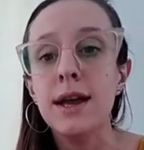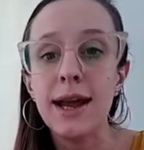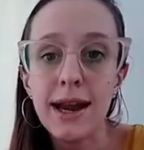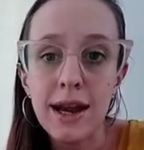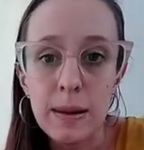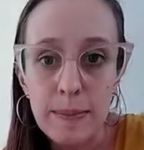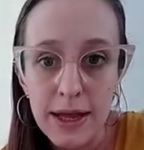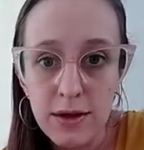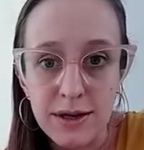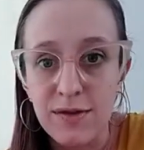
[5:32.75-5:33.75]
En el
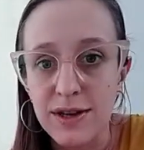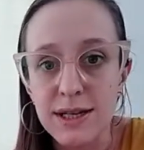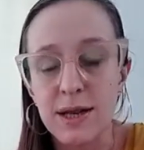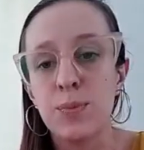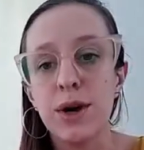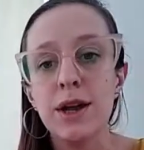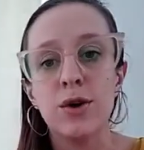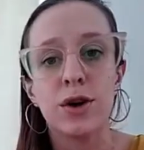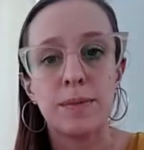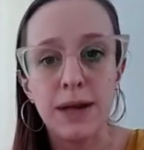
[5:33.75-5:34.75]
medio, de su infancia se puede
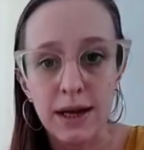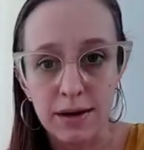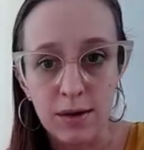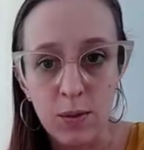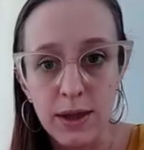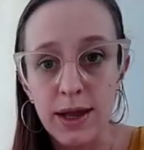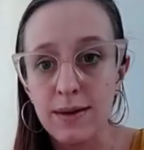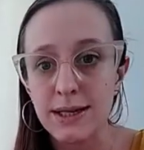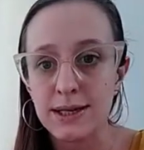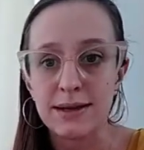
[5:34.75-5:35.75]
dormir. ¿Cuántas
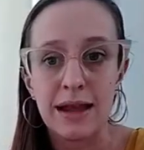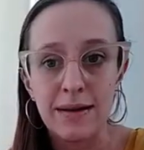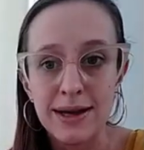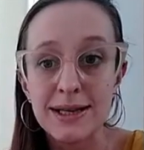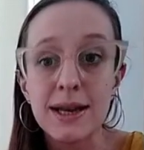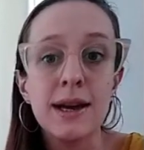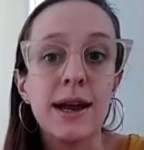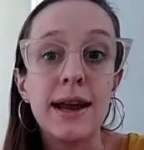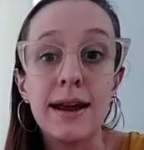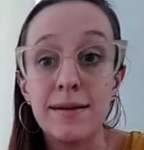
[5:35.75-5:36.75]
veces tal vez
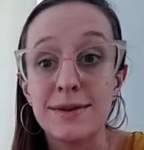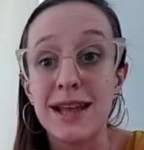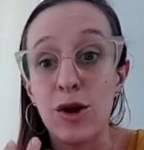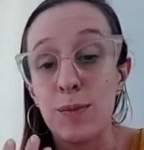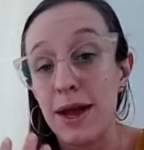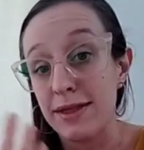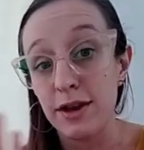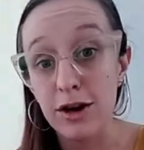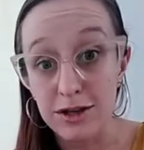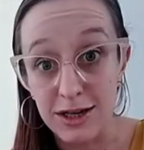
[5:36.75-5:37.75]
eh, se golpean de
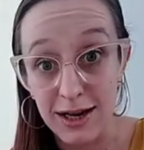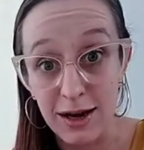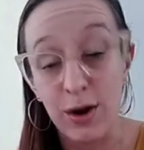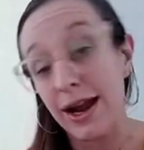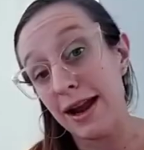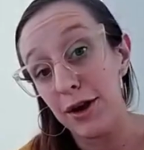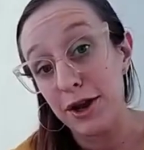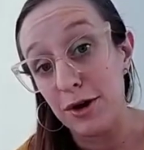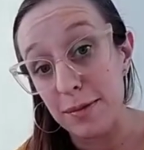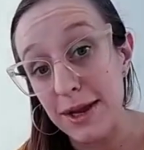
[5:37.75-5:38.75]
noche y es la hora de
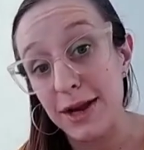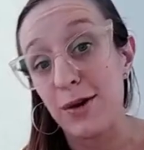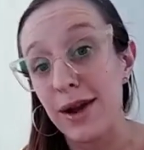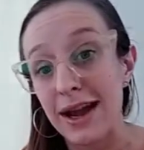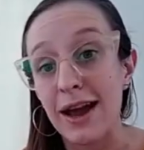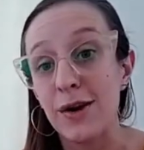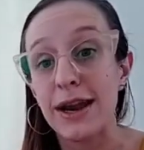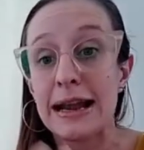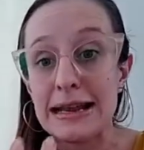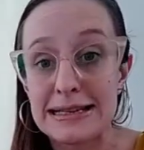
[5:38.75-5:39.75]
dormir o es la hora
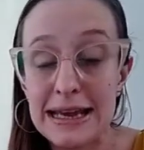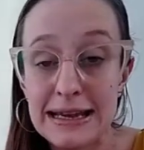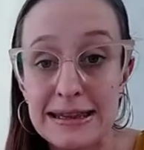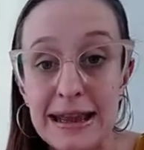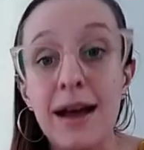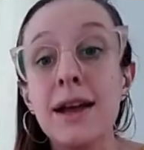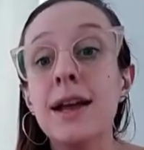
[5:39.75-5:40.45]
de la siesta?